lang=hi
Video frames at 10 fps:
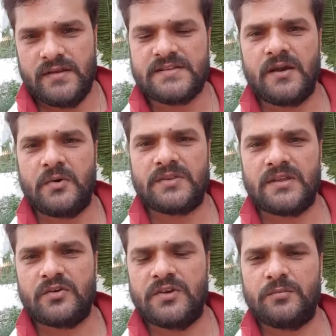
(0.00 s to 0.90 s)
ऐसा
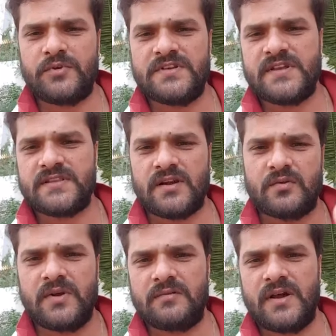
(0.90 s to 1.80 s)
होता तो ये पूरी जनता
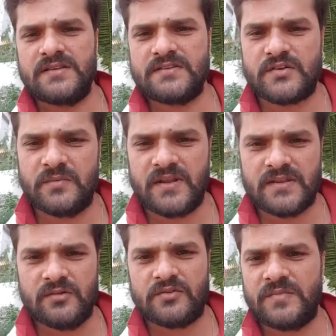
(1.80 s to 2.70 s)
को भगवान जिसको
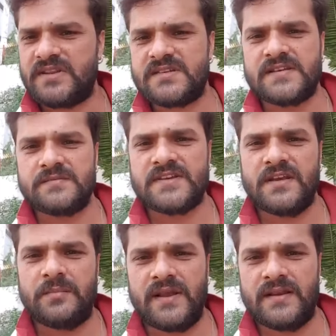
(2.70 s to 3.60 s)
मानता हूँ तो मैं दस चमचा
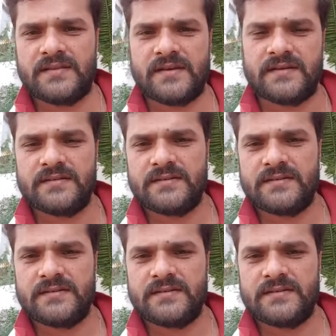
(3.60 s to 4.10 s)
ही पाल लेता